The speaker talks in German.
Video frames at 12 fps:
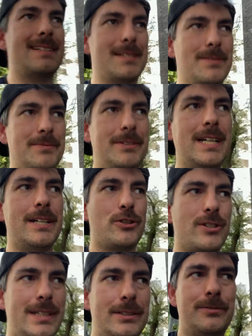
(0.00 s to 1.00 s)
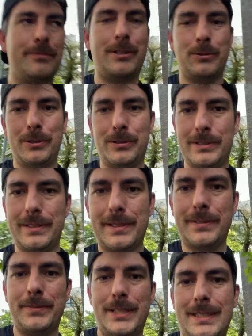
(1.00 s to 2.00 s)
das war wieder ein Stadion V-Doc,
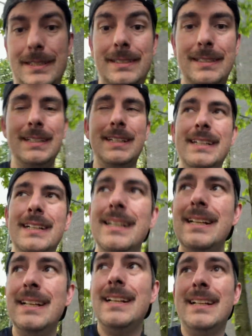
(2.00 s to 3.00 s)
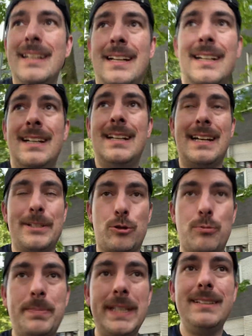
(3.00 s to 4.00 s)
das war ein
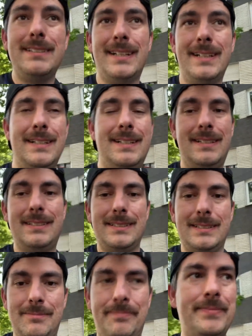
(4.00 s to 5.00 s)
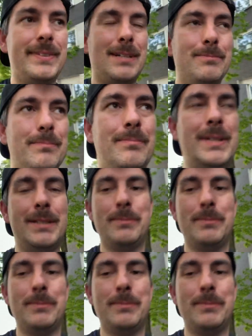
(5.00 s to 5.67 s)
Spiel. Ähm, da haben meine